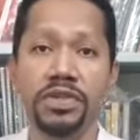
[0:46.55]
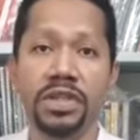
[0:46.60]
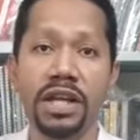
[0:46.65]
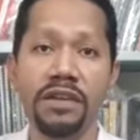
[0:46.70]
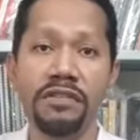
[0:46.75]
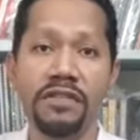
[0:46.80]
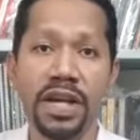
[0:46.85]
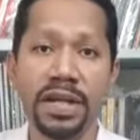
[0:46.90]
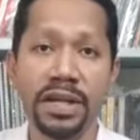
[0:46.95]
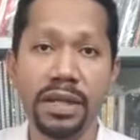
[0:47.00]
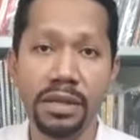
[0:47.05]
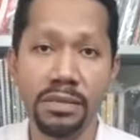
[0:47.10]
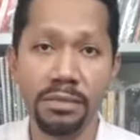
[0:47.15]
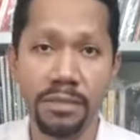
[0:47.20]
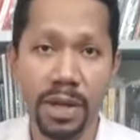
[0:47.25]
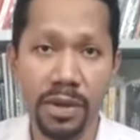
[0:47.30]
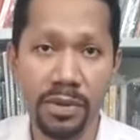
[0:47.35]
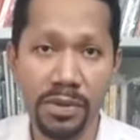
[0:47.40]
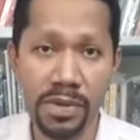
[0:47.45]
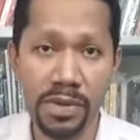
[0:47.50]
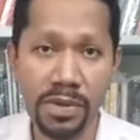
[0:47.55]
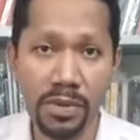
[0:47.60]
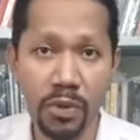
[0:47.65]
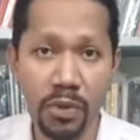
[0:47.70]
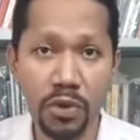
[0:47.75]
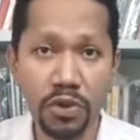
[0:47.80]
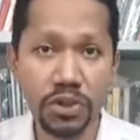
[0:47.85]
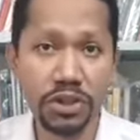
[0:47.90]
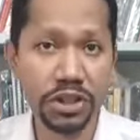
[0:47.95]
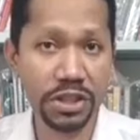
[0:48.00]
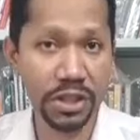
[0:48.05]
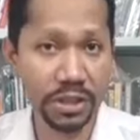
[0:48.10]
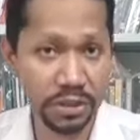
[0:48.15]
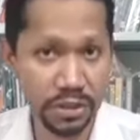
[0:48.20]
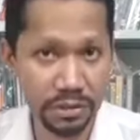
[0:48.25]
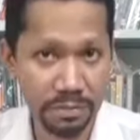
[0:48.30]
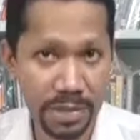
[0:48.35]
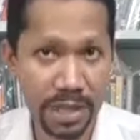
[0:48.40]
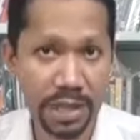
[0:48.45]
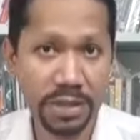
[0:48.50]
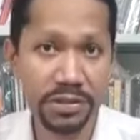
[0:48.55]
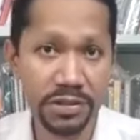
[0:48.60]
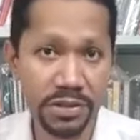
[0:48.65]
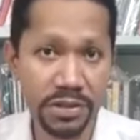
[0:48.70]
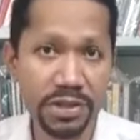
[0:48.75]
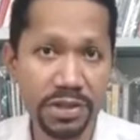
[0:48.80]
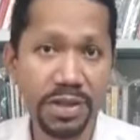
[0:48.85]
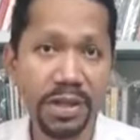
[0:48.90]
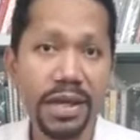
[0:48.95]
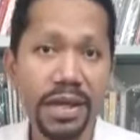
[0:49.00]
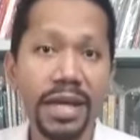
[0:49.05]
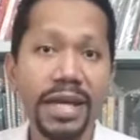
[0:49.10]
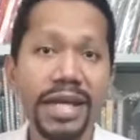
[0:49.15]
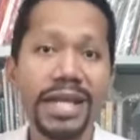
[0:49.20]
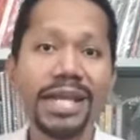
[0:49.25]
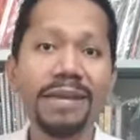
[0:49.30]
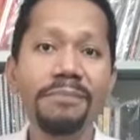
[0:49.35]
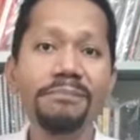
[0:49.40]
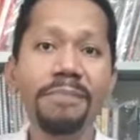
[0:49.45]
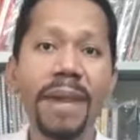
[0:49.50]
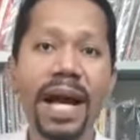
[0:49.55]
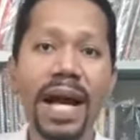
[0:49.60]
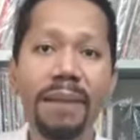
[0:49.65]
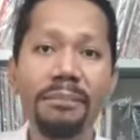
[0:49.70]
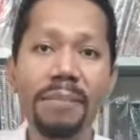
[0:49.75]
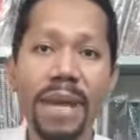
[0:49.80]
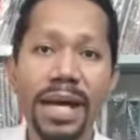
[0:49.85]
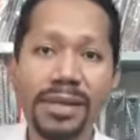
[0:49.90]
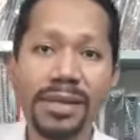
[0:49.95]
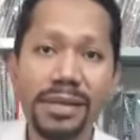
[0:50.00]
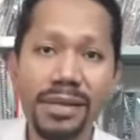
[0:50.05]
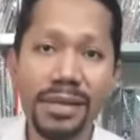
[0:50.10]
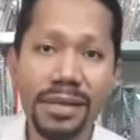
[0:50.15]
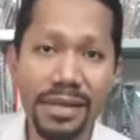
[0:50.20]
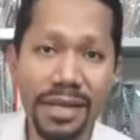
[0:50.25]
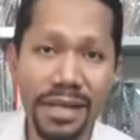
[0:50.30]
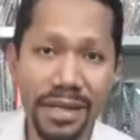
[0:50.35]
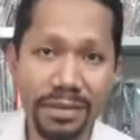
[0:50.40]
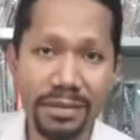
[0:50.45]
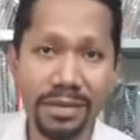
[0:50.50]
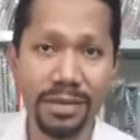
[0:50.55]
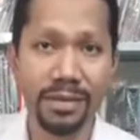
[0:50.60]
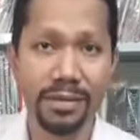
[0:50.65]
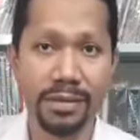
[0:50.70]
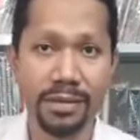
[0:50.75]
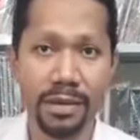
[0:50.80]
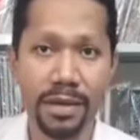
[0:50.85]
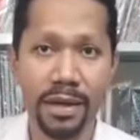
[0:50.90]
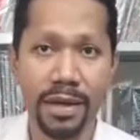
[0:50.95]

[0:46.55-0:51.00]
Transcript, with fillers: de lavar as mãos constantemente e limpar maçanetas.